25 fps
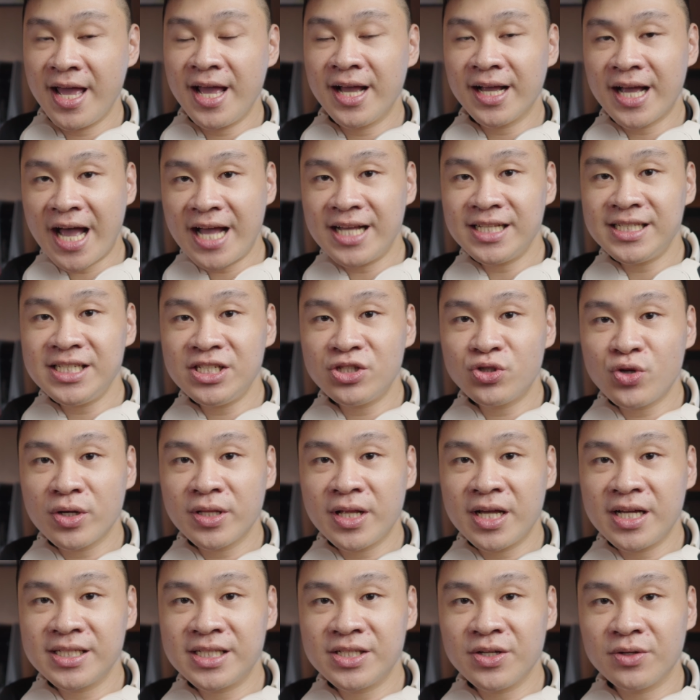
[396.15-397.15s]
开机状
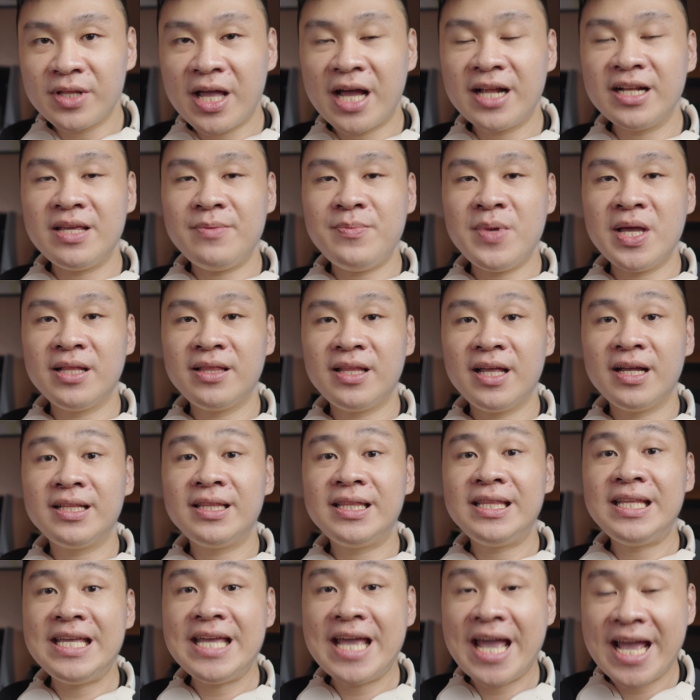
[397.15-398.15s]
态的时候，它里面的
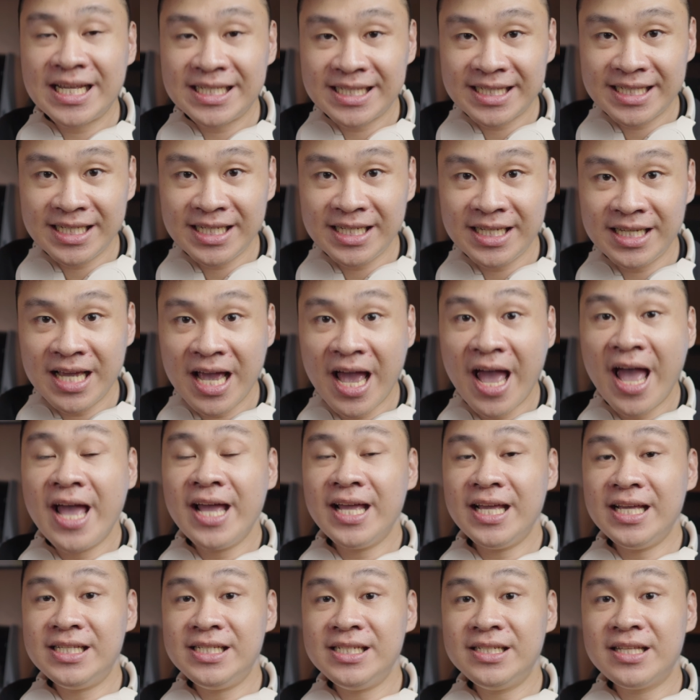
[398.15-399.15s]
DAC
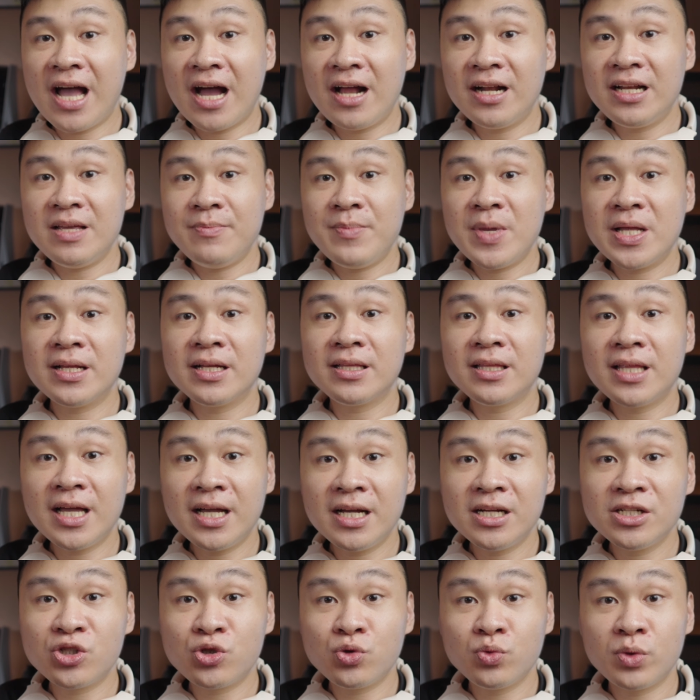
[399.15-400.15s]
以及它里面的
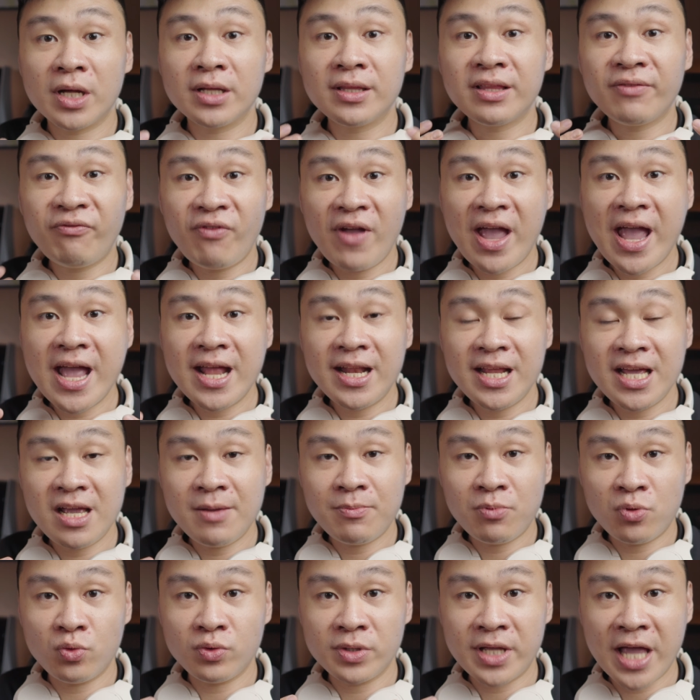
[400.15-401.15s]
特殊的飞利
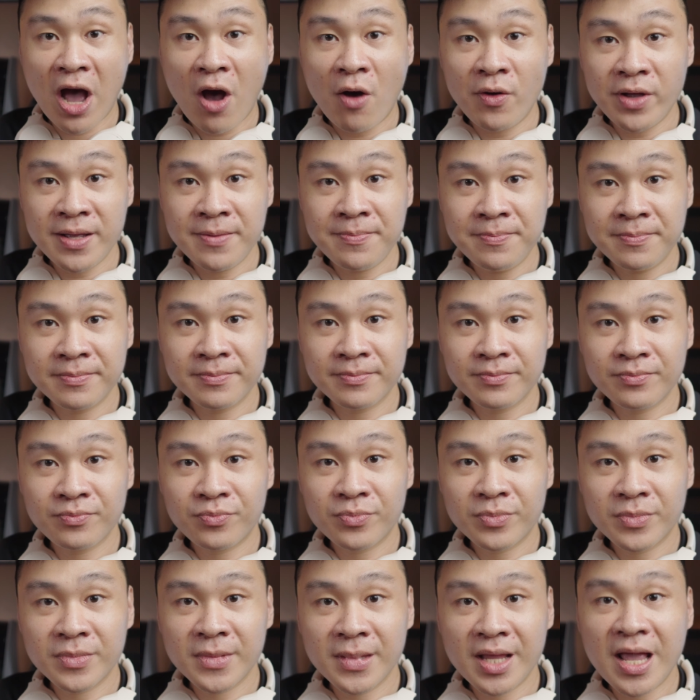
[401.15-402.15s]
浦调音
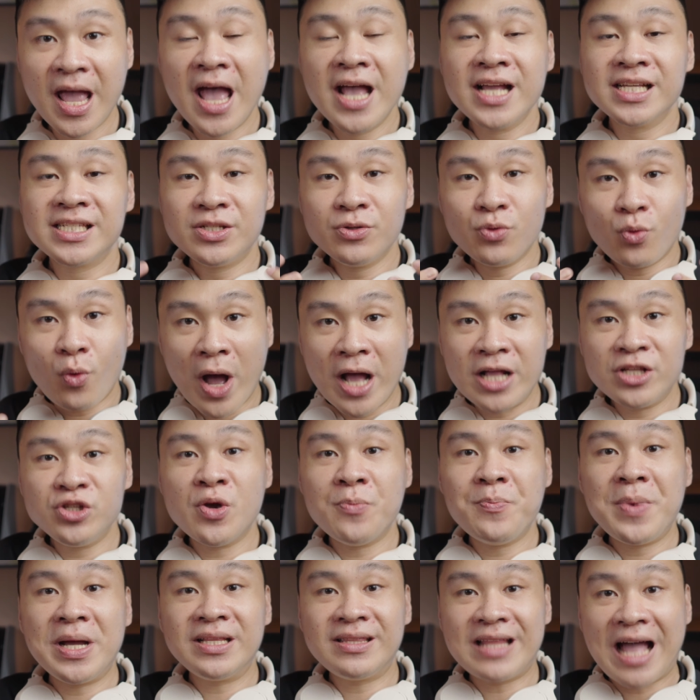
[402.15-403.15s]
是完
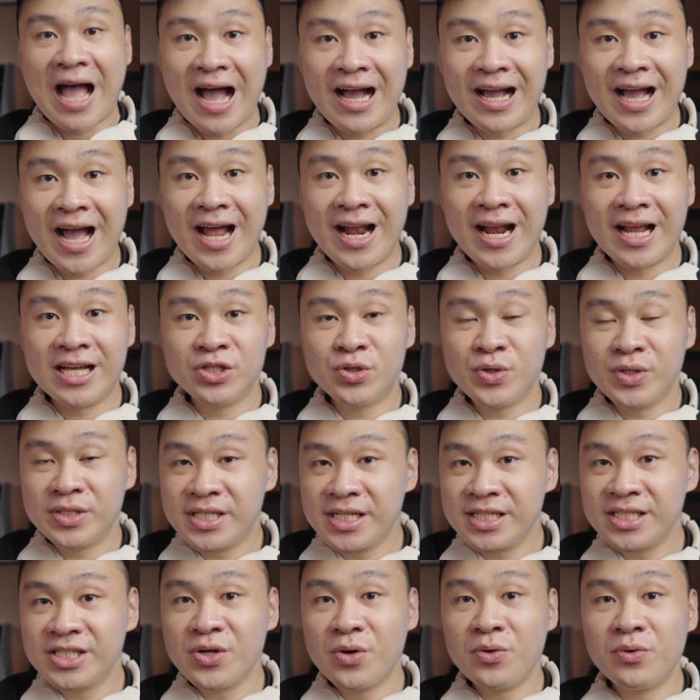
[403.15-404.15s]
全被打开来，所以
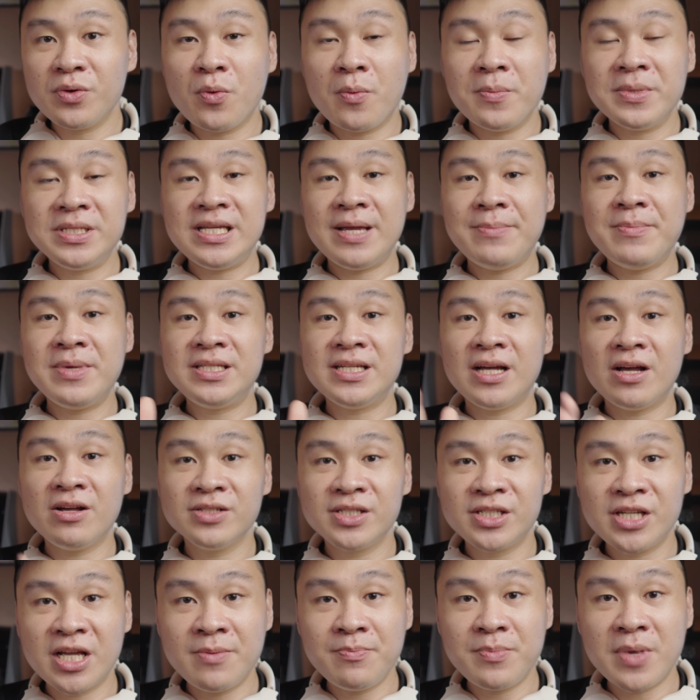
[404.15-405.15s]
这时候我们前面讲到
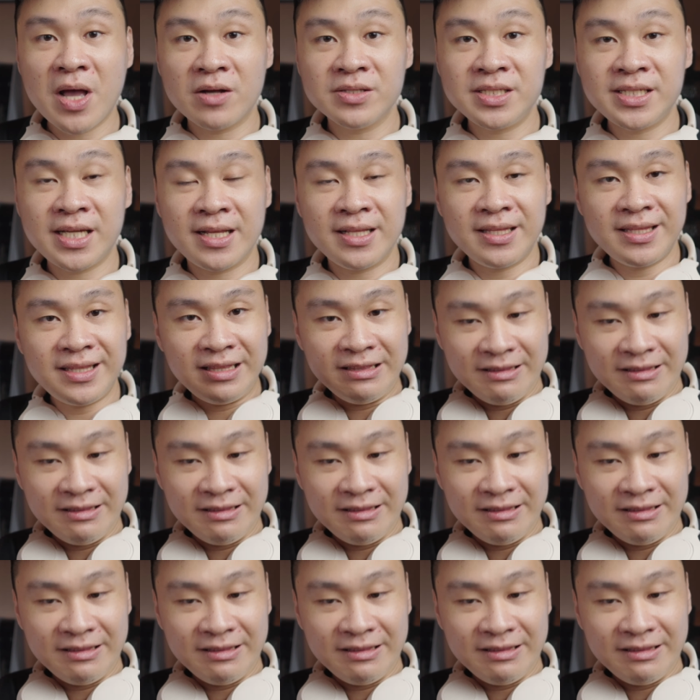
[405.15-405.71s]
声音表现。